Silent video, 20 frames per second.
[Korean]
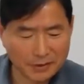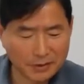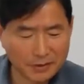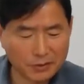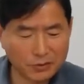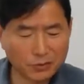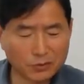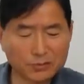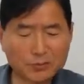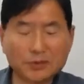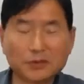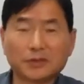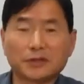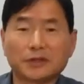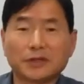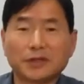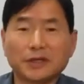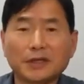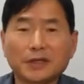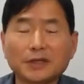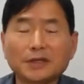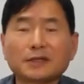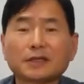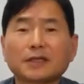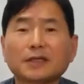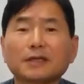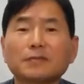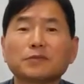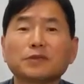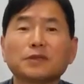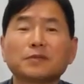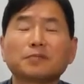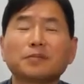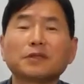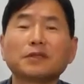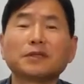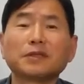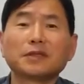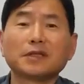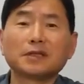또 뭐 제일 사람들이
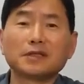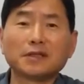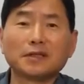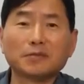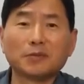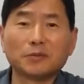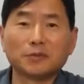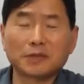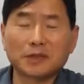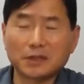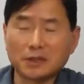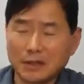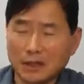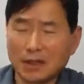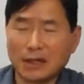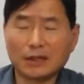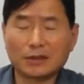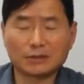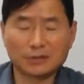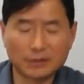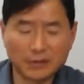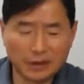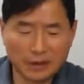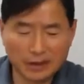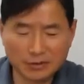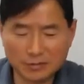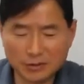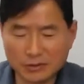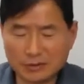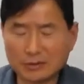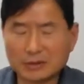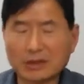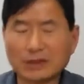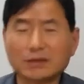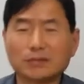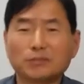핑계대는 게 뭡니까? 아이고 내가 뭐 사실